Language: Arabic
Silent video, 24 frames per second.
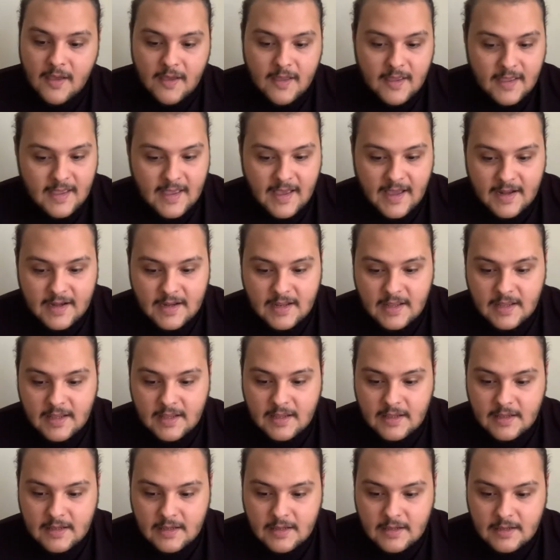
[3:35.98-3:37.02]

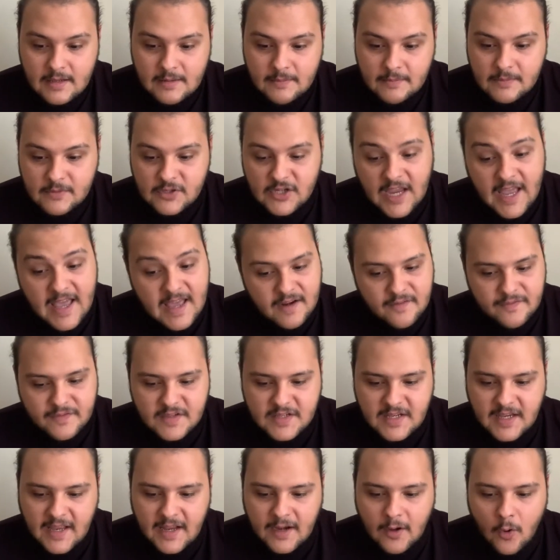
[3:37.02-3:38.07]
يعني مش عارف
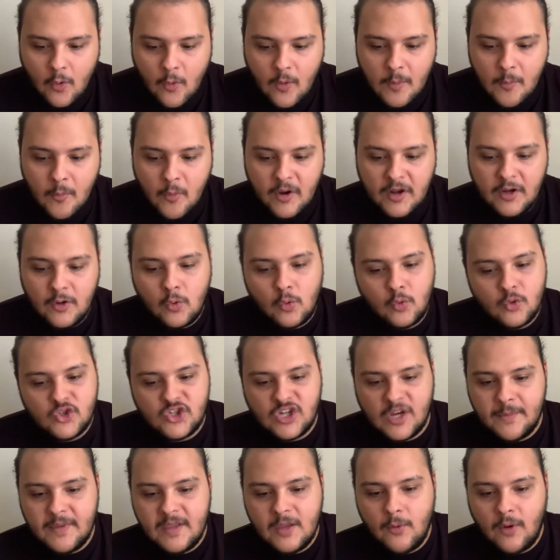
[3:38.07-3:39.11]
اذا كان هو ممكن يكون
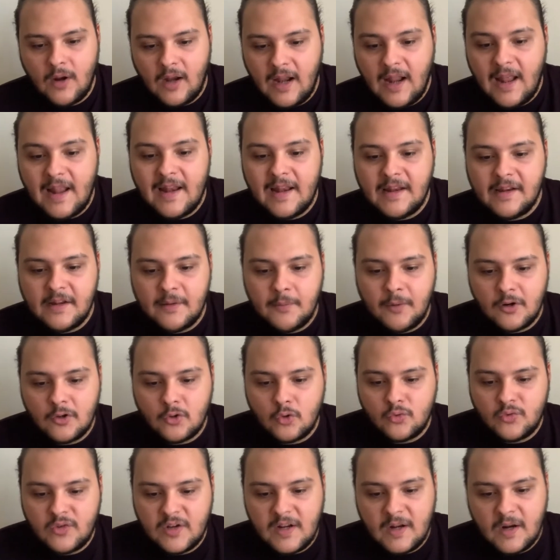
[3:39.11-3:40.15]
شبيه ولا لا لان
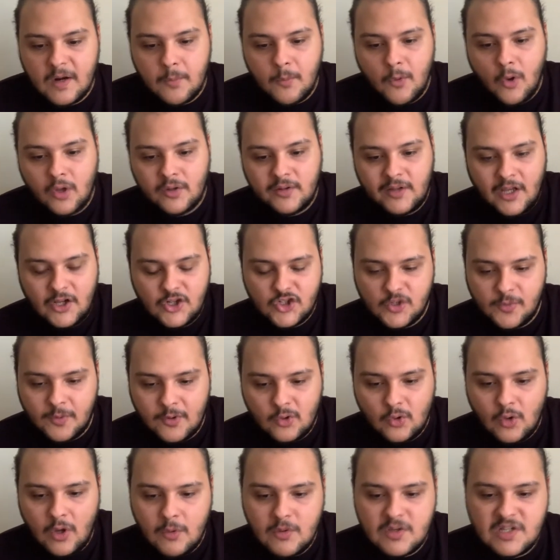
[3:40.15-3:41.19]
برضو التريلر ما وضحش
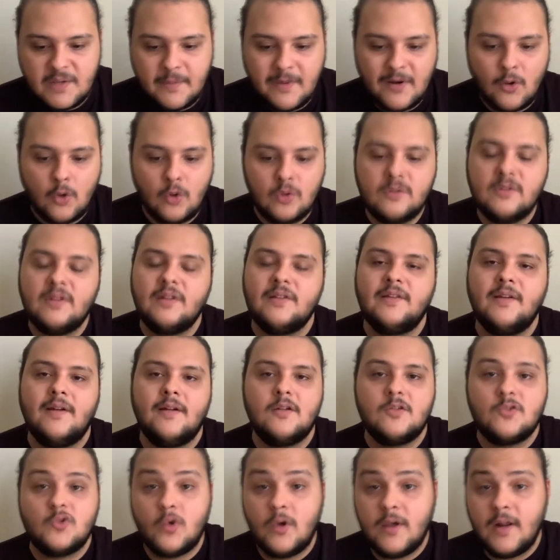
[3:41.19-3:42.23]
برضو قوي زي ما انا قلت
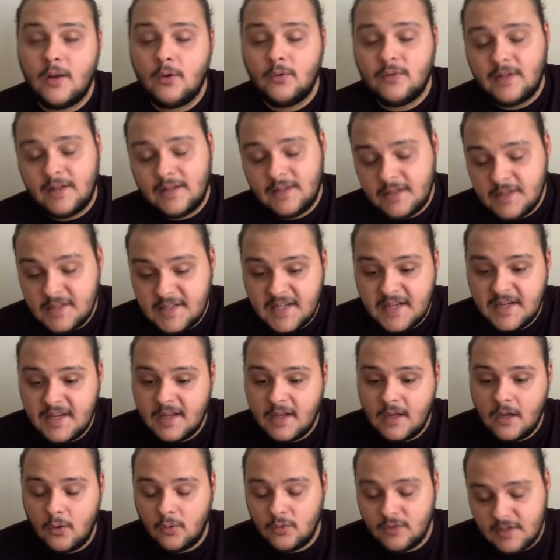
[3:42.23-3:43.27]
التريلر صغير قوي 30
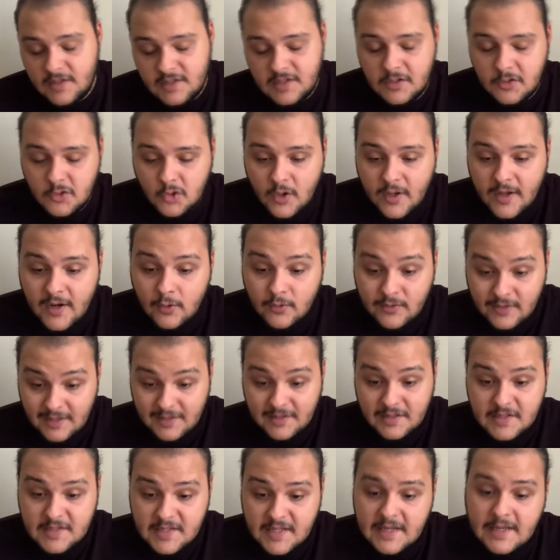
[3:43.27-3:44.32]
ثانيه او التيزر صغير قوي
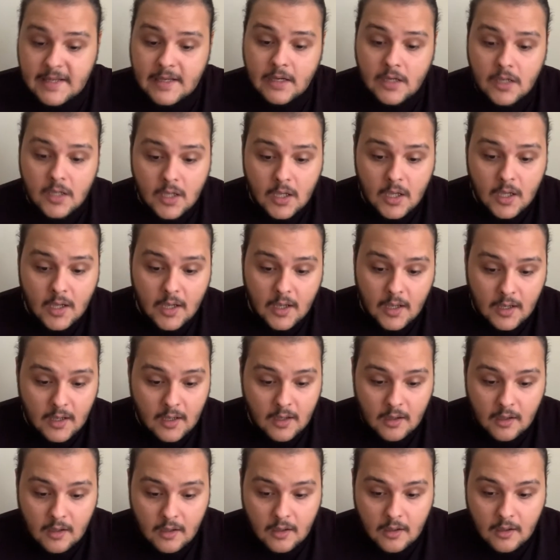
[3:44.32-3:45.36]
30 ثانيه
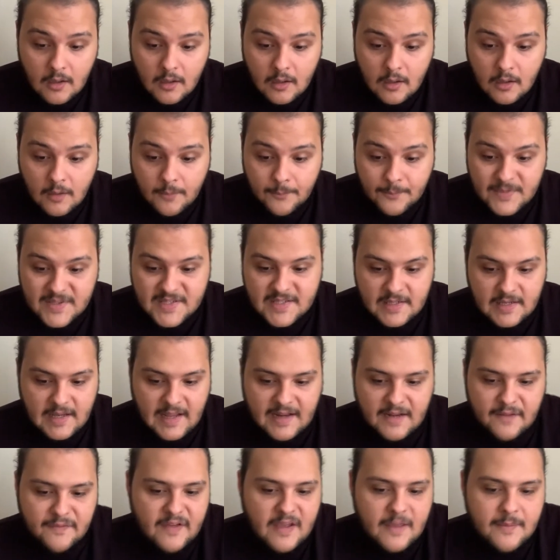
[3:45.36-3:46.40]
آه، بس اللي
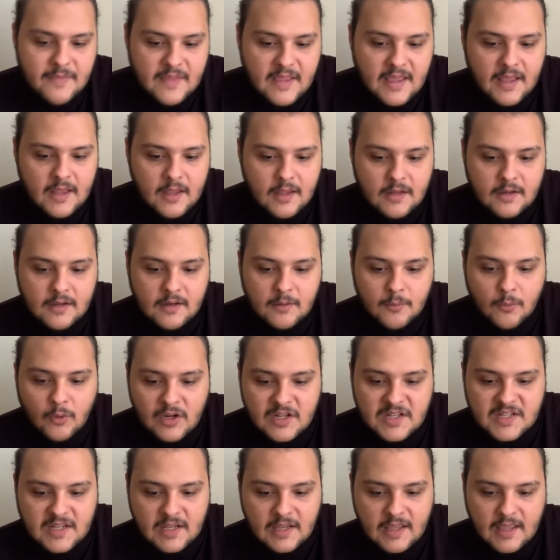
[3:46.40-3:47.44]
احنا فهمناه ان
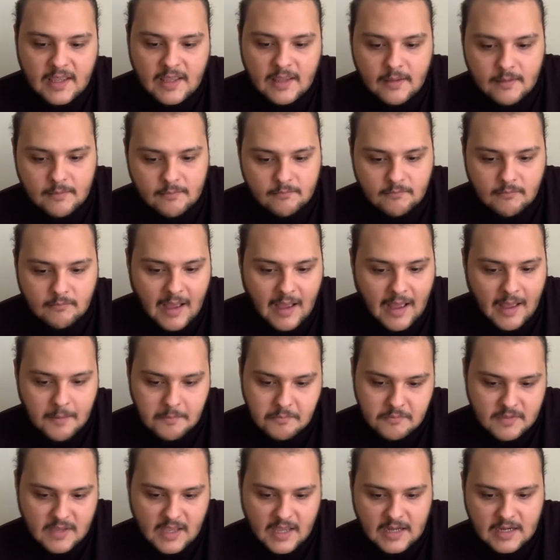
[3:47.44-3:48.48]
منى زكي
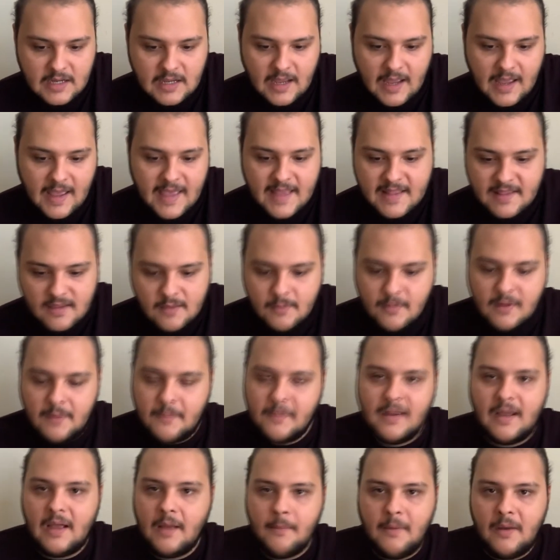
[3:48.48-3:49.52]
يعني عادي
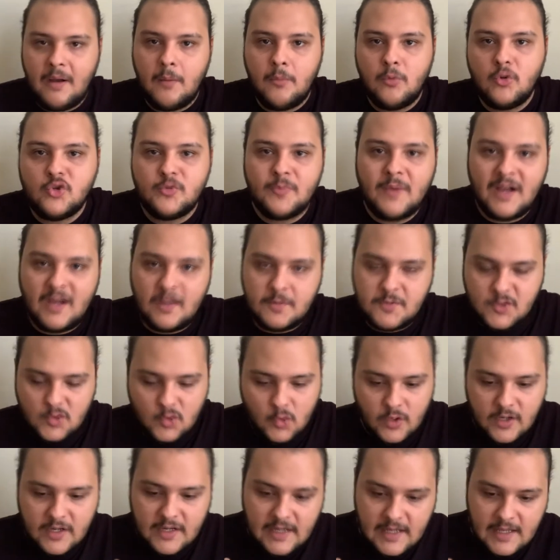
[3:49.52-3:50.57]
ما جابوش باك اب
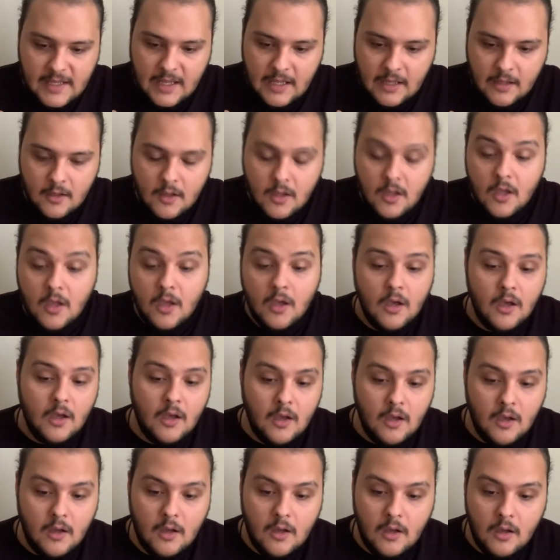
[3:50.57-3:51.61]
ستوري ليها
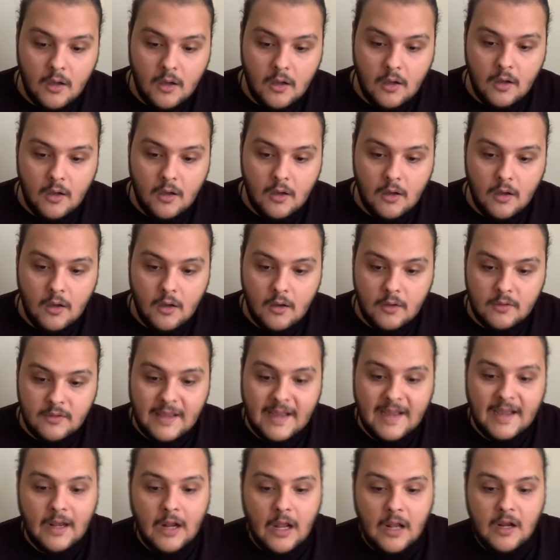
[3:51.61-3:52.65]
آه،
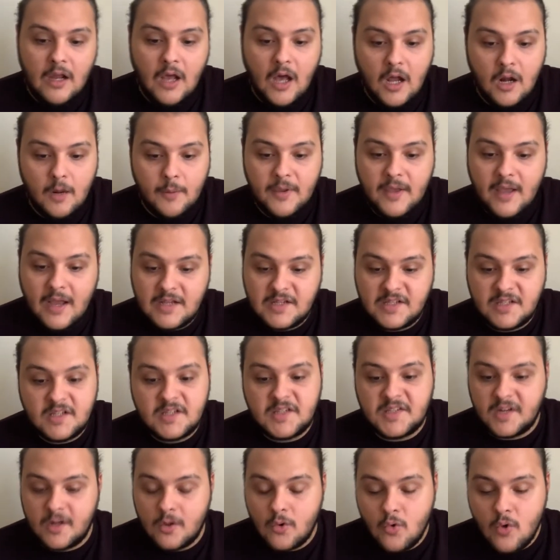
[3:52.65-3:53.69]
دخل عليها حراميه عايزين
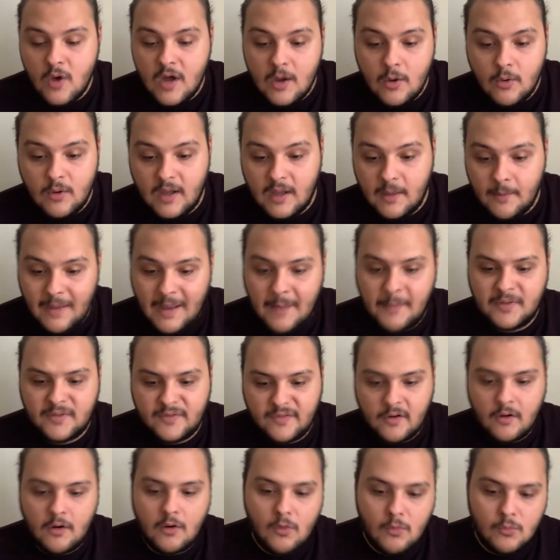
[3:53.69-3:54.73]
يسرقوها ومحمد
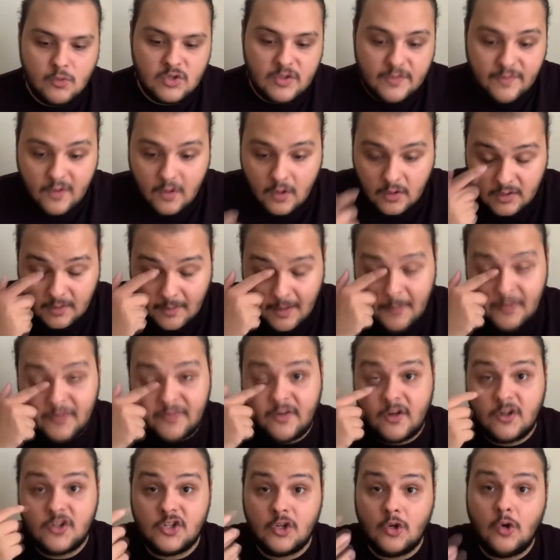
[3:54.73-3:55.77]
فراج ومصطفى خاطر محمد
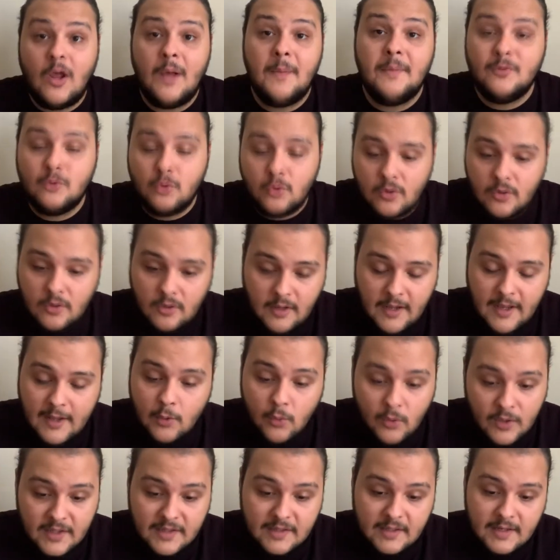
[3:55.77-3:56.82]
فراج شكله عمل دور
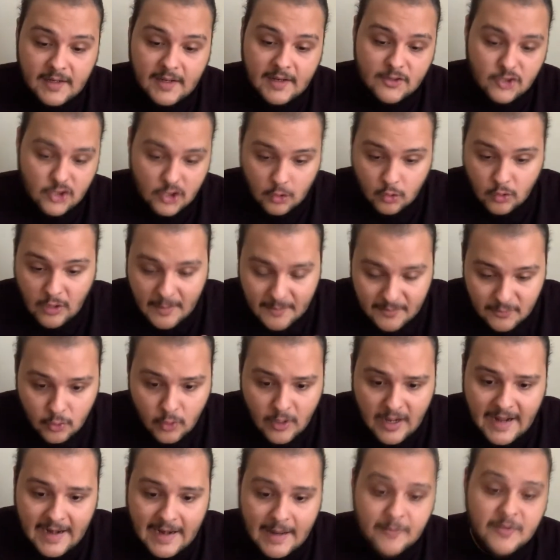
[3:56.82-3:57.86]
حلو جدا يعني شكله عمل
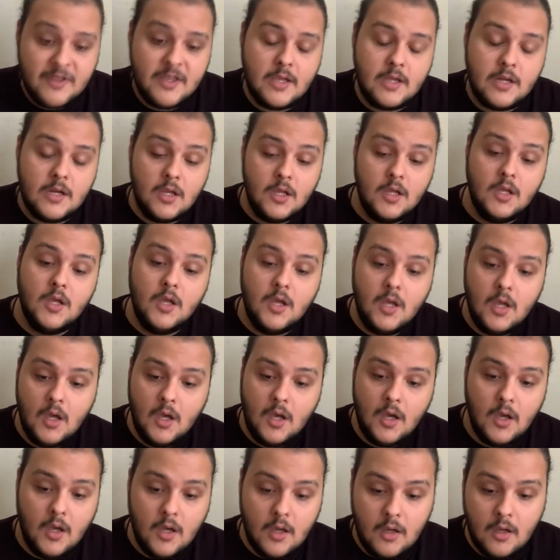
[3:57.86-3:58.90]
دور عالمي يعني
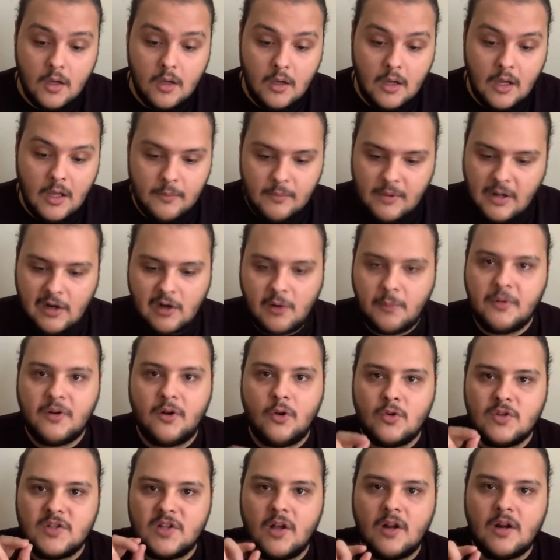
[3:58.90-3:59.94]
آه، على الرغم ان
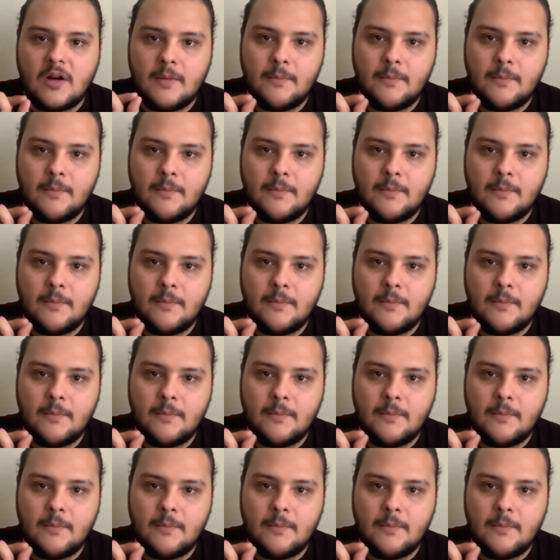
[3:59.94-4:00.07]
هو ظهر